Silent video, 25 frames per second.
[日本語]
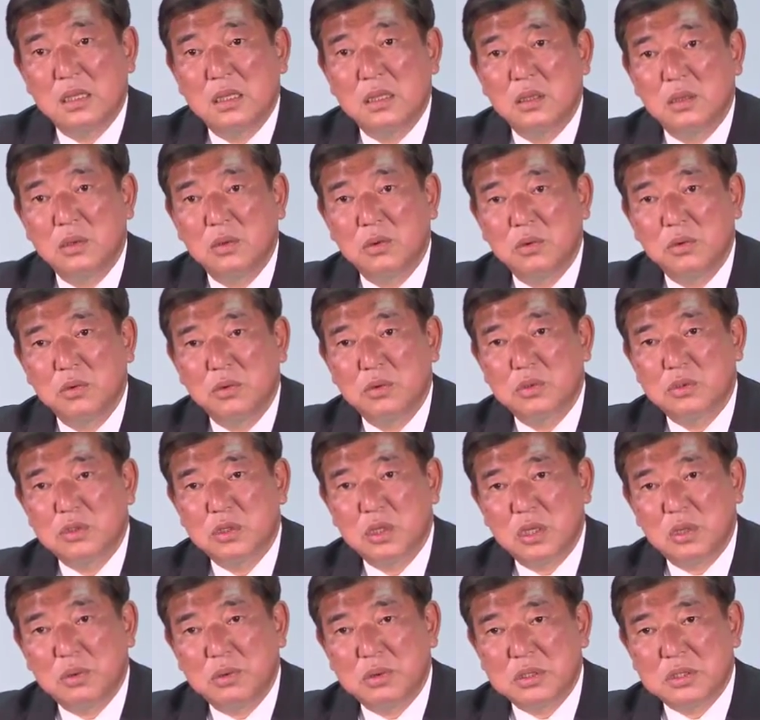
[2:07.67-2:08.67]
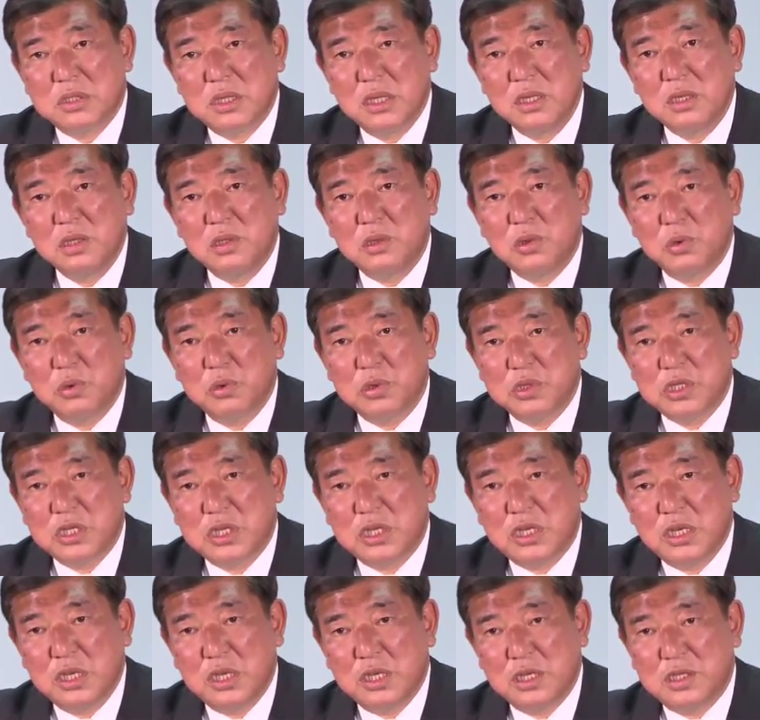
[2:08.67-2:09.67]
のそれは選挙の時
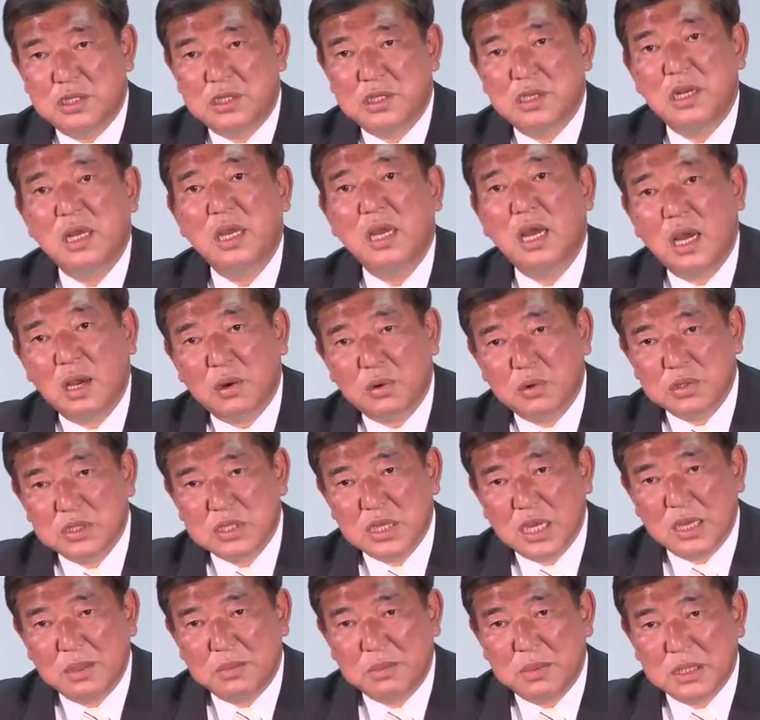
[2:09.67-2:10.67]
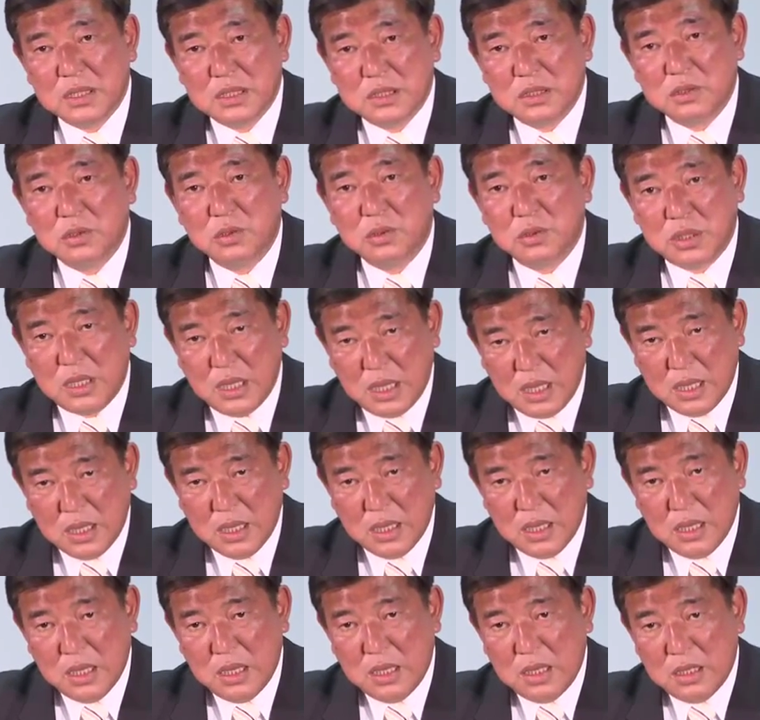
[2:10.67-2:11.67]
期にずれがございますので
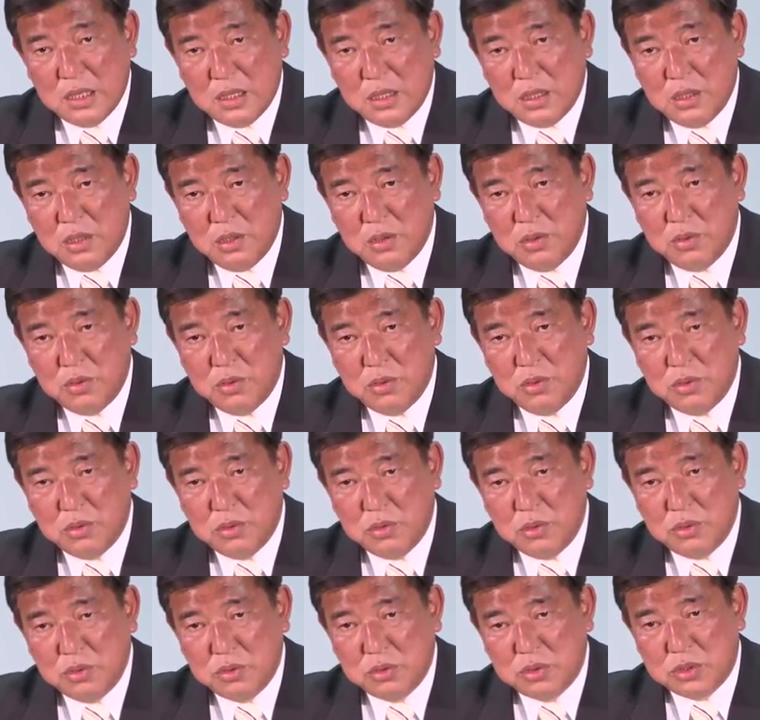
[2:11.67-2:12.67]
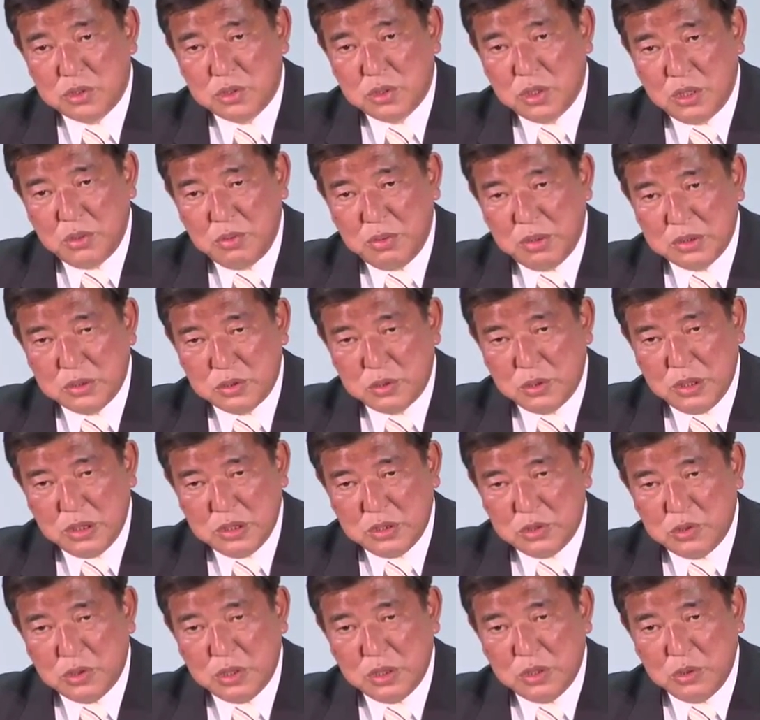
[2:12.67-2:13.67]
のそれはそれ
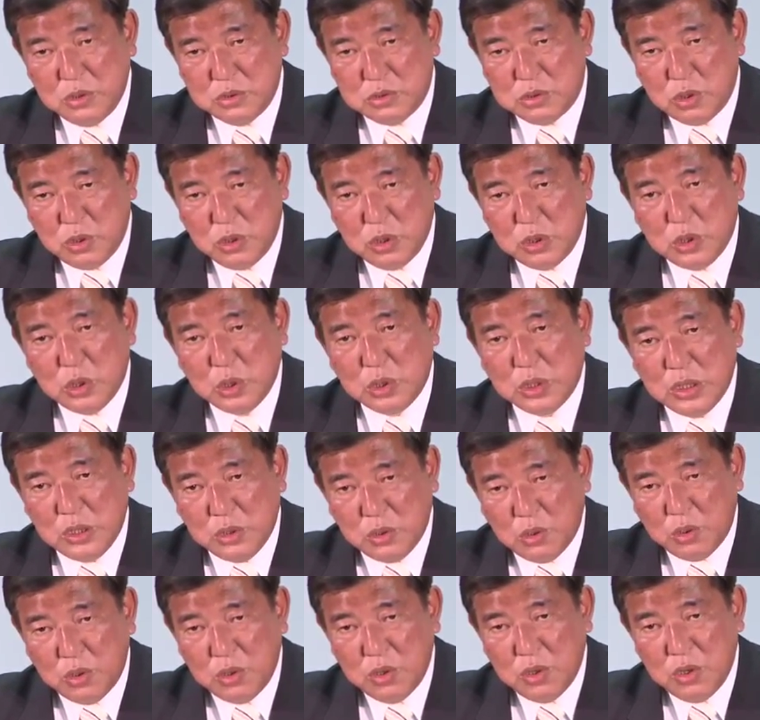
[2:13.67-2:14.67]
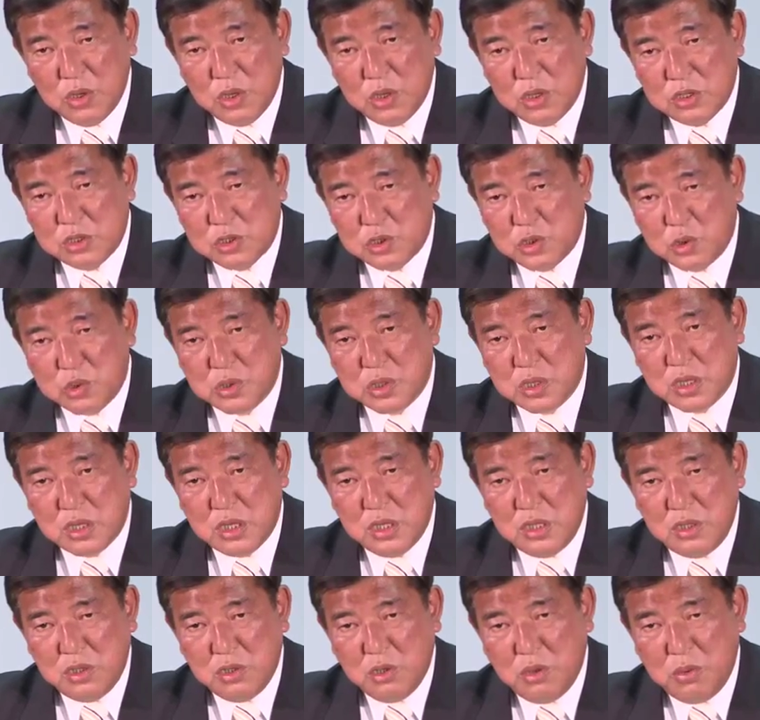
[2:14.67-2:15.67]
ぞれのその時の直
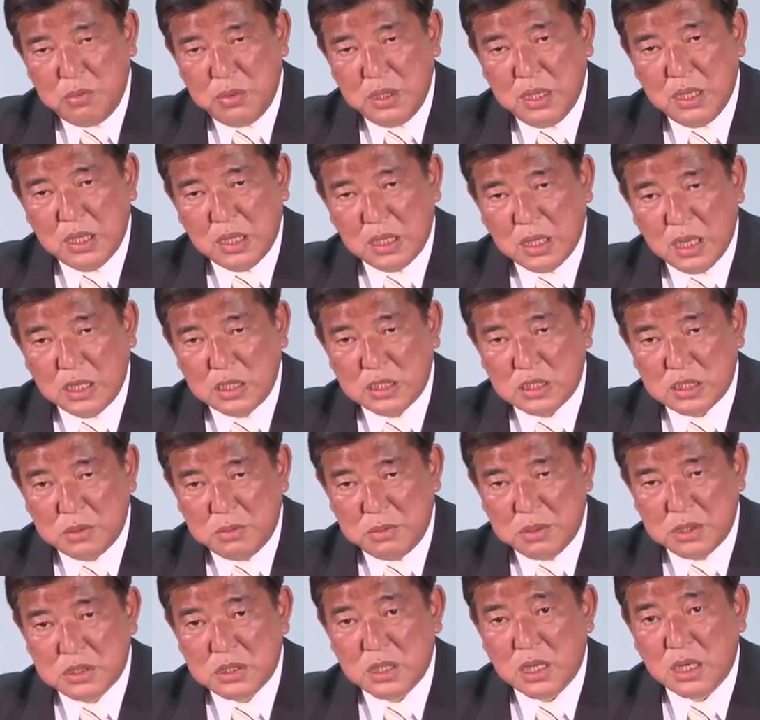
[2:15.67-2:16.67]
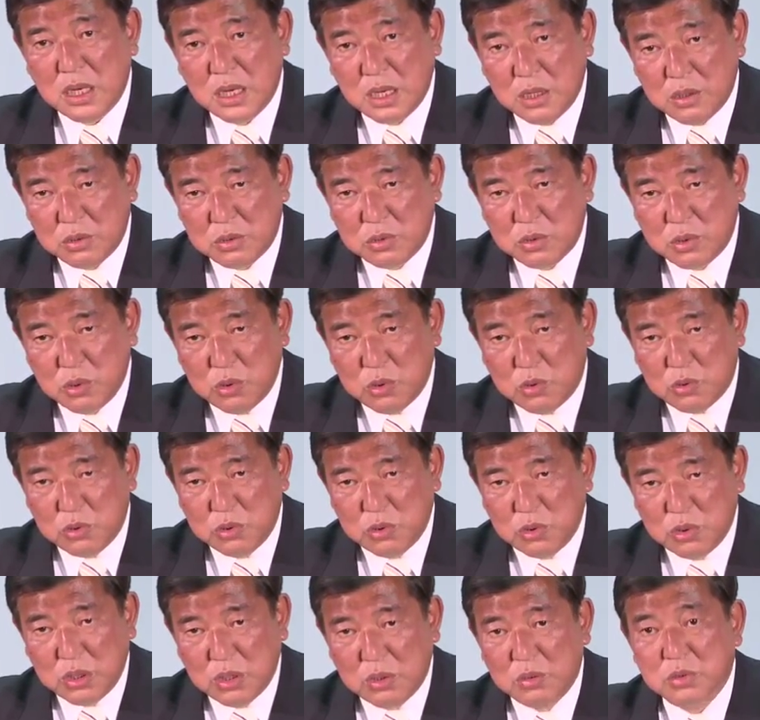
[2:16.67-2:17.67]
近の民意が示されるというこ
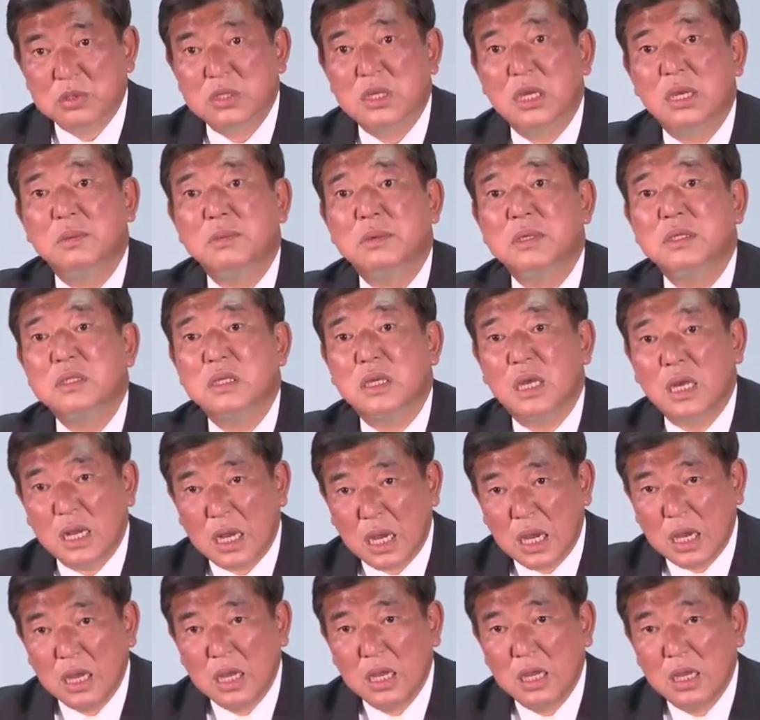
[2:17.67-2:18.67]
とでございますから